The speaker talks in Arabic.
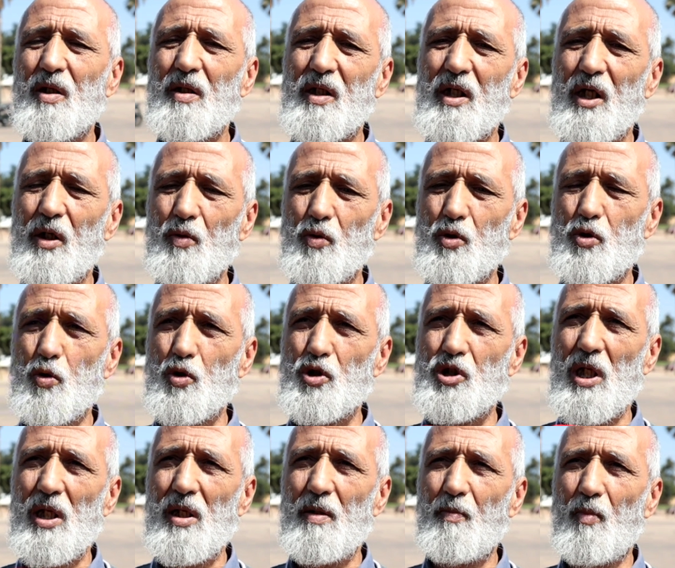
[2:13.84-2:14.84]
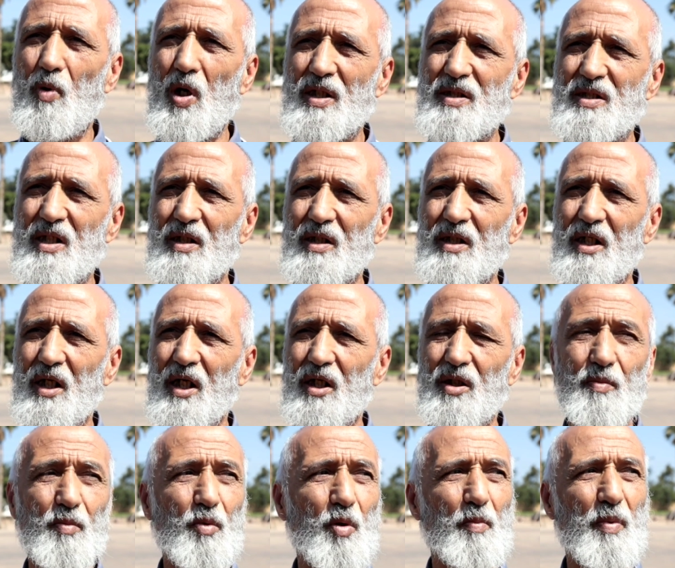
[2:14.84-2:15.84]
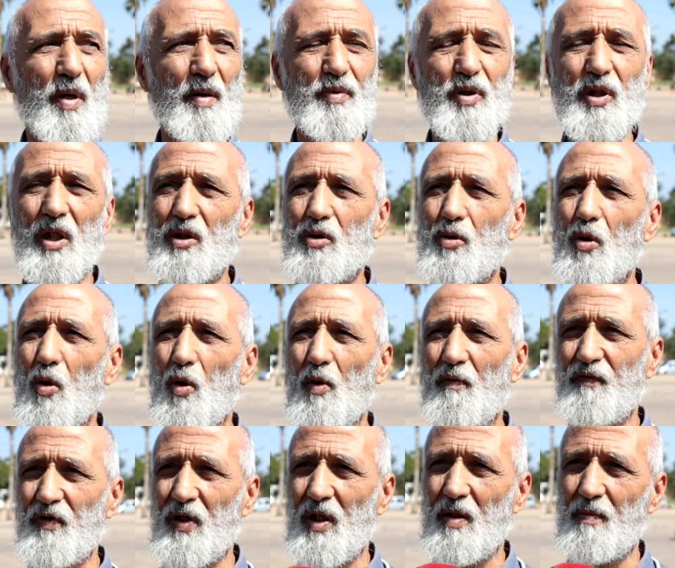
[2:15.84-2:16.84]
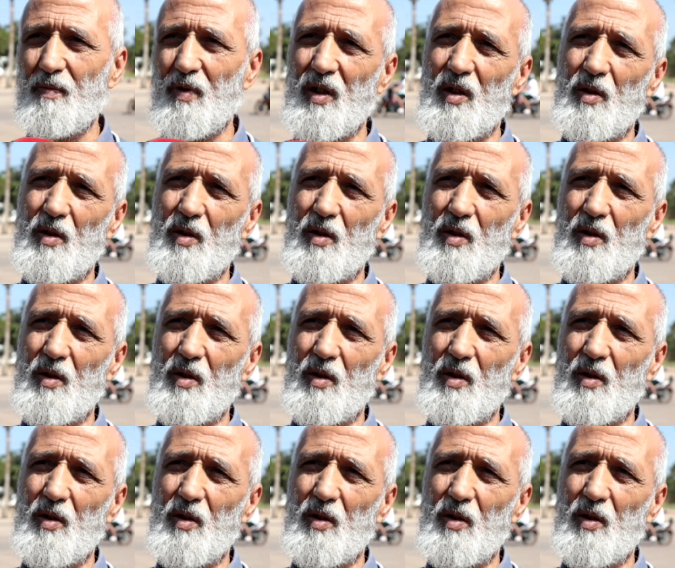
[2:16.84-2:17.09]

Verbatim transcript: كانوا جوج ديال الموازن كيخدموا الباب ديال الدخول فيه